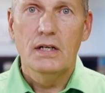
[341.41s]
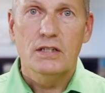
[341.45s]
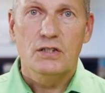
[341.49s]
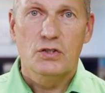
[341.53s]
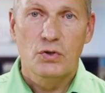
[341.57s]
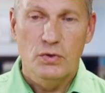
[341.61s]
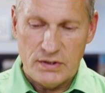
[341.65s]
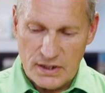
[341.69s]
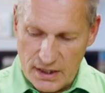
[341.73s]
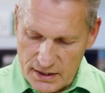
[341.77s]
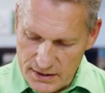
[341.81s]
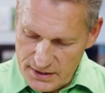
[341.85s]

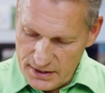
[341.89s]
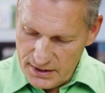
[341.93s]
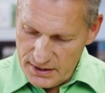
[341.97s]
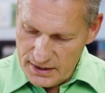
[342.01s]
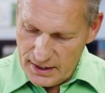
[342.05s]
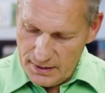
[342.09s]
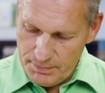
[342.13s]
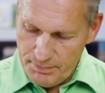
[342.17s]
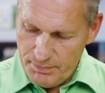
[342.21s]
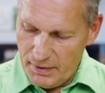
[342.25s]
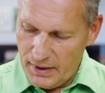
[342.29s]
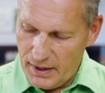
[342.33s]
Zusätzlich
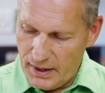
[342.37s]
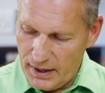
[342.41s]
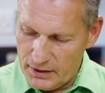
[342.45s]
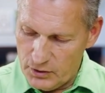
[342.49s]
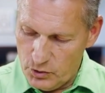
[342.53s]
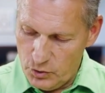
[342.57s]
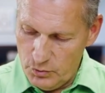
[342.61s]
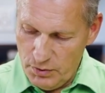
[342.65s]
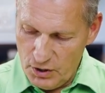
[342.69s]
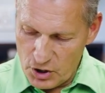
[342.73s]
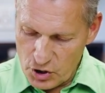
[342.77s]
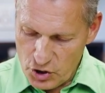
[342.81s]
nehmt mal
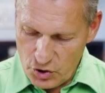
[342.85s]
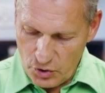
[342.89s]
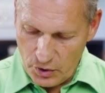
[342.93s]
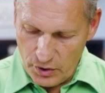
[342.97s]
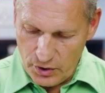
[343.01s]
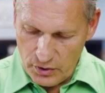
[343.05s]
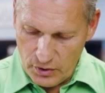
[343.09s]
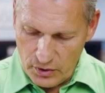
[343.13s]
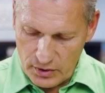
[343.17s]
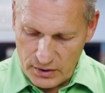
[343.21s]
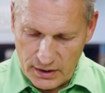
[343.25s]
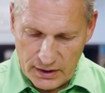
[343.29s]
ein
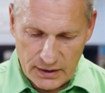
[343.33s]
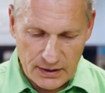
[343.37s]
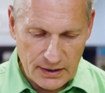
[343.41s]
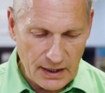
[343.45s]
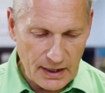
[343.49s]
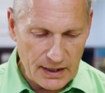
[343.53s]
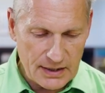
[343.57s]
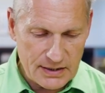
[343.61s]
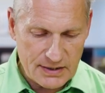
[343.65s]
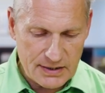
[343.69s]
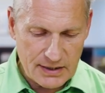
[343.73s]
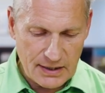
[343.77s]
Überstreu noch dann
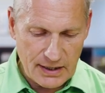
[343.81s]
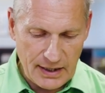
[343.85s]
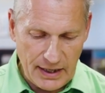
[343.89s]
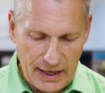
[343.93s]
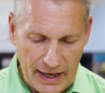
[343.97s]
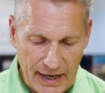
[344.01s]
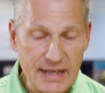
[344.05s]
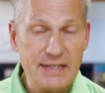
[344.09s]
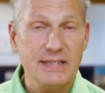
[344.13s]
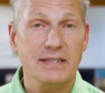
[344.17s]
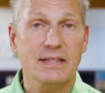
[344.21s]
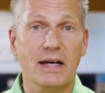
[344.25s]
als
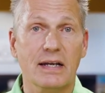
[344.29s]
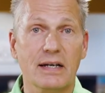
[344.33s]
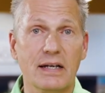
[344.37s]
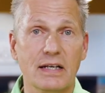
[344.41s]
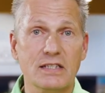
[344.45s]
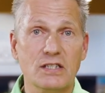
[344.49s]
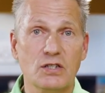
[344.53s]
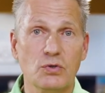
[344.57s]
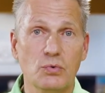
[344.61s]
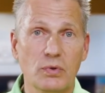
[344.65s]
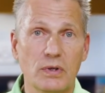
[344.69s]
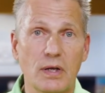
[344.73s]
extra
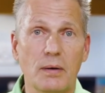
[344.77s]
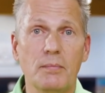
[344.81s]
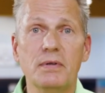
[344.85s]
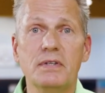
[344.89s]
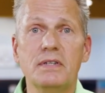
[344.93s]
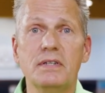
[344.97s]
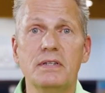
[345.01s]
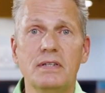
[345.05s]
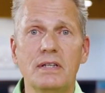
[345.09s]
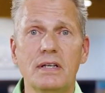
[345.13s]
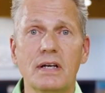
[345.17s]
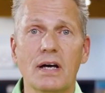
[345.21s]
dazu,
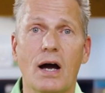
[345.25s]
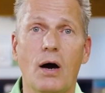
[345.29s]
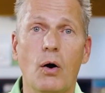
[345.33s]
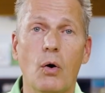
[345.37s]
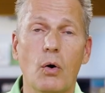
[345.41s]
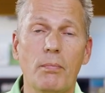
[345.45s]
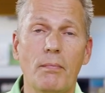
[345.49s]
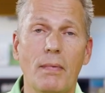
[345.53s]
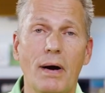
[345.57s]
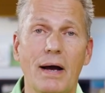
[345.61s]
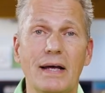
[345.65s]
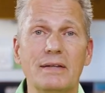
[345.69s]
damit die Tiere
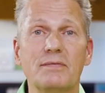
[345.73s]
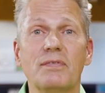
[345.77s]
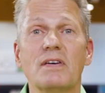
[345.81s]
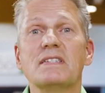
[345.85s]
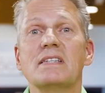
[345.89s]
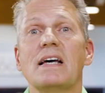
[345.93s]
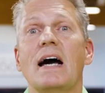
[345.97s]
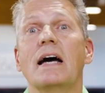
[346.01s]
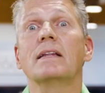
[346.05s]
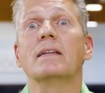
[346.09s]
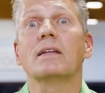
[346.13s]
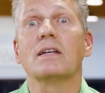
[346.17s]
auch mal
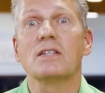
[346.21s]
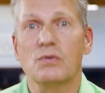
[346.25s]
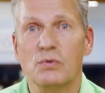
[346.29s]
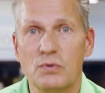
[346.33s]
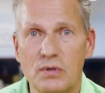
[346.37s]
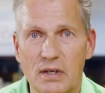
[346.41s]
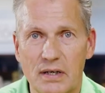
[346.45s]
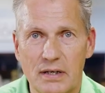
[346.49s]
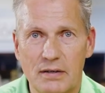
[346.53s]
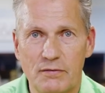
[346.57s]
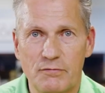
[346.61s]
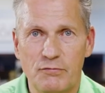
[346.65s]
etwas anderes
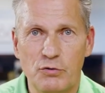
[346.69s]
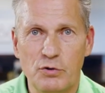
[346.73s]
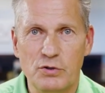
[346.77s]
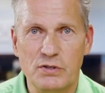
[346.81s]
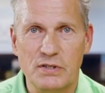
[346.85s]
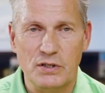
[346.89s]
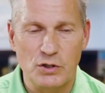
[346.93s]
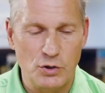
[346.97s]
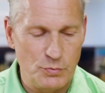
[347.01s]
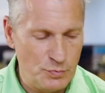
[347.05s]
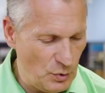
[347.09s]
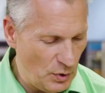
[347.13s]
unter den
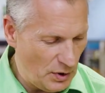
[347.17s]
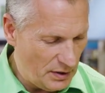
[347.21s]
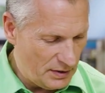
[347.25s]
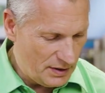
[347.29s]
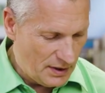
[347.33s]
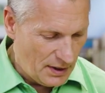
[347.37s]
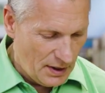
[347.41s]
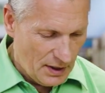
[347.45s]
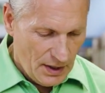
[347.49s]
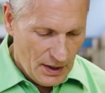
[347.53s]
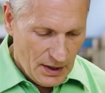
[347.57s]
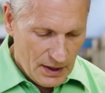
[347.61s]
Füßchen spüren.
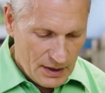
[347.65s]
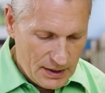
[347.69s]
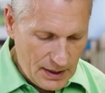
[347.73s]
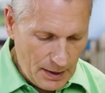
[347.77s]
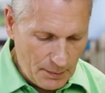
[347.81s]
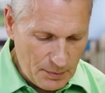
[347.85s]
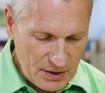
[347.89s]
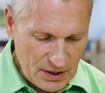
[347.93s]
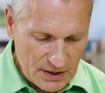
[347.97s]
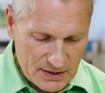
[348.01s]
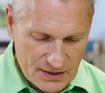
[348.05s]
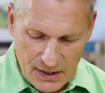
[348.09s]
Hier
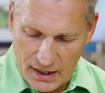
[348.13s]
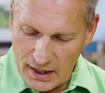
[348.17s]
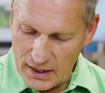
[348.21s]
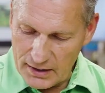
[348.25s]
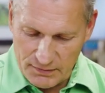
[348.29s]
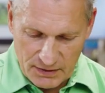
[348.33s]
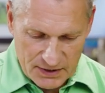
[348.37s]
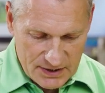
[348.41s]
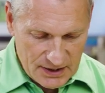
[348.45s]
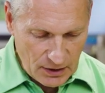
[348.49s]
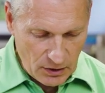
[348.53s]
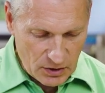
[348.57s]
habe ich jetzt
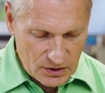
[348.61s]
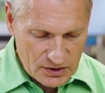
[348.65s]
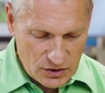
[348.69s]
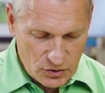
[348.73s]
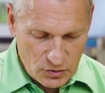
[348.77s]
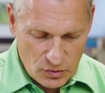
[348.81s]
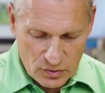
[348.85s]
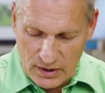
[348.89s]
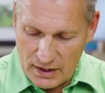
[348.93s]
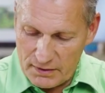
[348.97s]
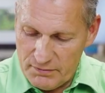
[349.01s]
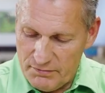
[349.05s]
gerade was
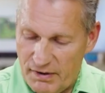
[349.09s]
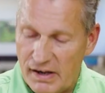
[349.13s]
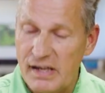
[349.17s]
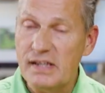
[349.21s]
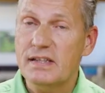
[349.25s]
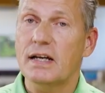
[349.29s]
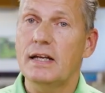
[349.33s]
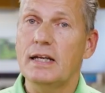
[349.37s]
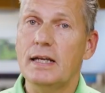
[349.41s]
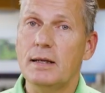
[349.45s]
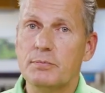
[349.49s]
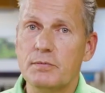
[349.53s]
rausgesucht, ein
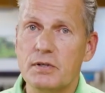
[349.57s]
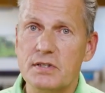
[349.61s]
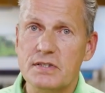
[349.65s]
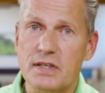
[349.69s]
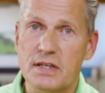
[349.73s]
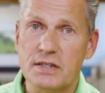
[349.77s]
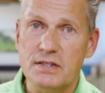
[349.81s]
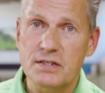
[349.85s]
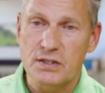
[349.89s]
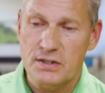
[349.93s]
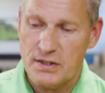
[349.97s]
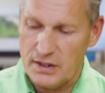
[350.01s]
Walderlebnis
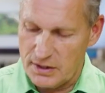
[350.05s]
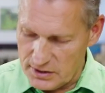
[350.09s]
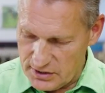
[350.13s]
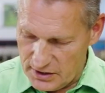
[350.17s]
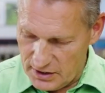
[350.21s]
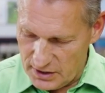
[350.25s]
nennt sich das.